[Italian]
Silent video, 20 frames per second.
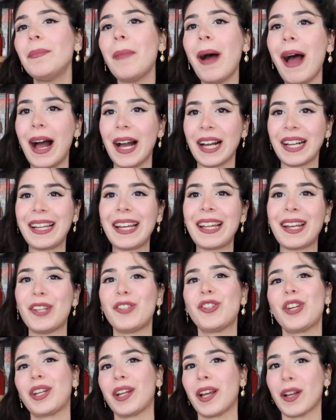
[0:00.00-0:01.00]
ma anche
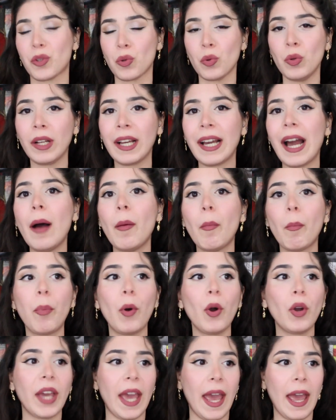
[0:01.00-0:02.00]
ricerca sul
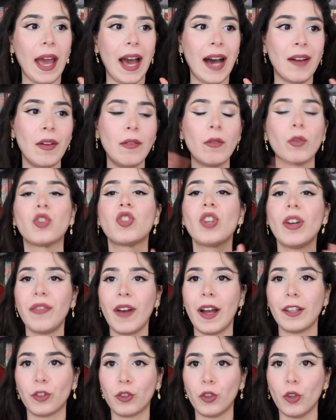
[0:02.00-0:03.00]
campo che avevo già
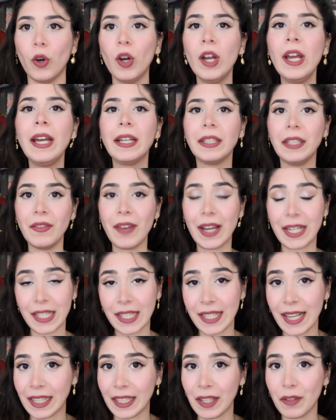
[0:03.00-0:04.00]
fatto
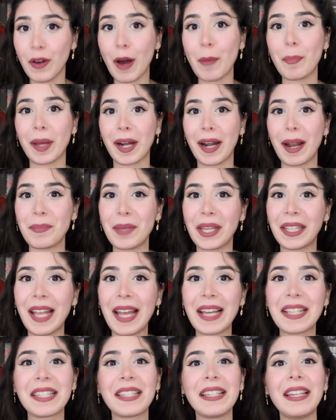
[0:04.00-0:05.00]
diversi anni fa per la mia
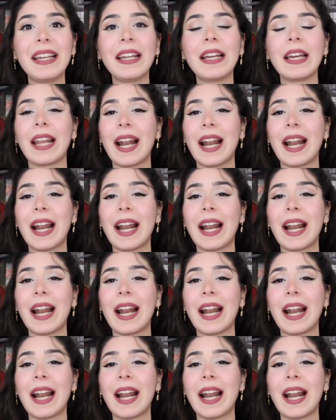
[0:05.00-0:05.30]
tesi,